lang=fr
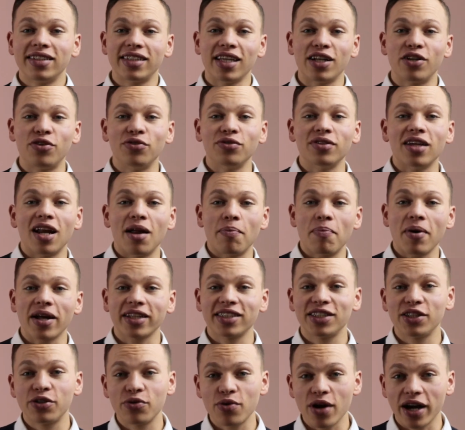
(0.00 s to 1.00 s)
Cette lune a la
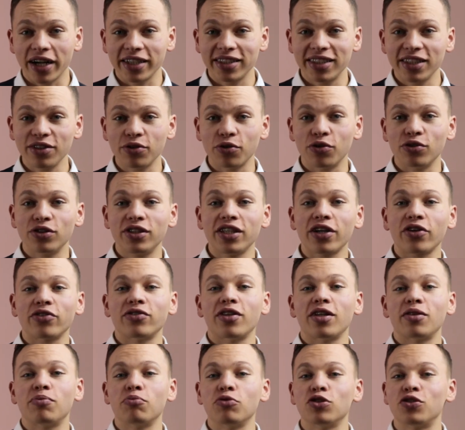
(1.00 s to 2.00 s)
particularité de retenir
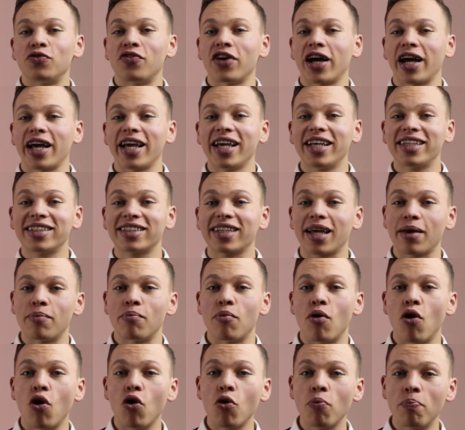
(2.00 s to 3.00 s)
une atmosphère
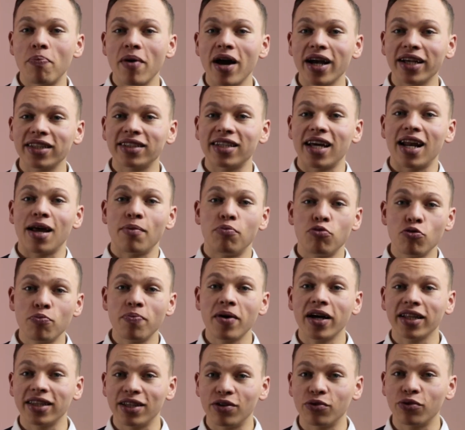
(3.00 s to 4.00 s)
extrêmement opaque à la
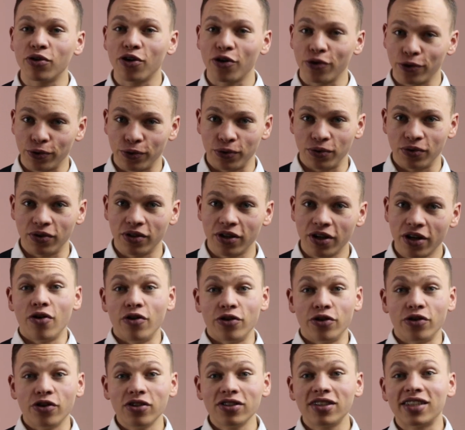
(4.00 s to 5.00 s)
plupart des longueurs d'onde.
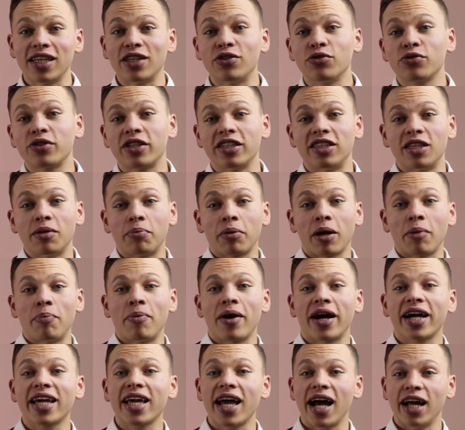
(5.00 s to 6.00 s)
Huygens a donc été
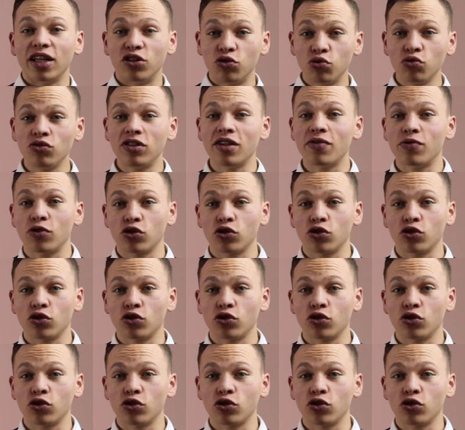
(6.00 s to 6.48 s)
préparé à toute